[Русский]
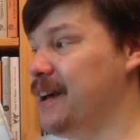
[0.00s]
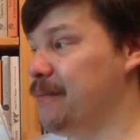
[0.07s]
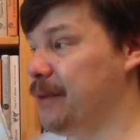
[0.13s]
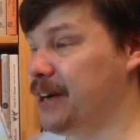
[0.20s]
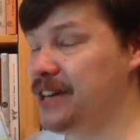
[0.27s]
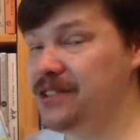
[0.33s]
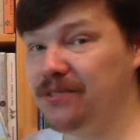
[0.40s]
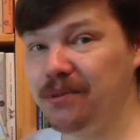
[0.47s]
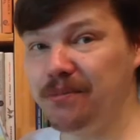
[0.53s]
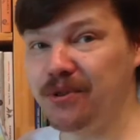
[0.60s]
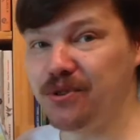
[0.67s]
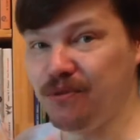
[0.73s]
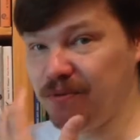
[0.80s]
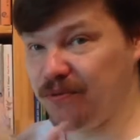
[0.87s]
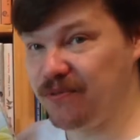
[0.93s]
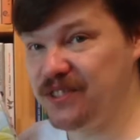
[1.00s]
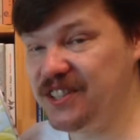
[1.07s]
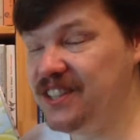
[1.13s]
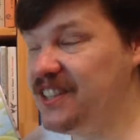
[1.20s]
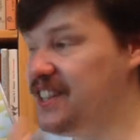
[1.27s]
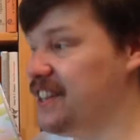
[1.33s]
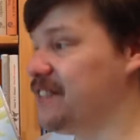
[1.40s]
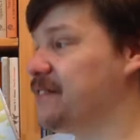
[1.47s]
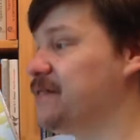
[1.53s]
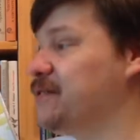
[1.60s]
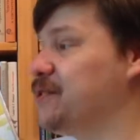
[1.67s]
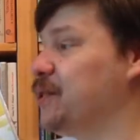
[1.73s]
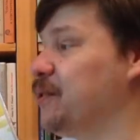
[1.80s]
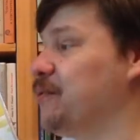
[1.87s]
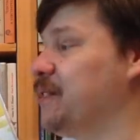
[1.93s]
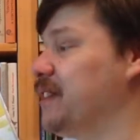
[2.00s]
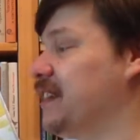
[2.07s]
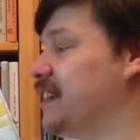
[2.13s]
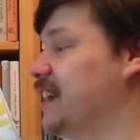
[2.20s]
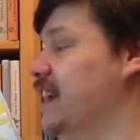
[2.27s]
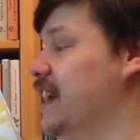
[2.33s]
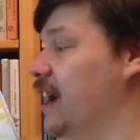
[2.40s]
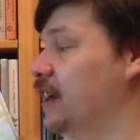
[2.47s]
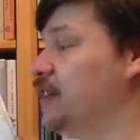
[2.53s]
Показывает причем в стихе, в строфике, да?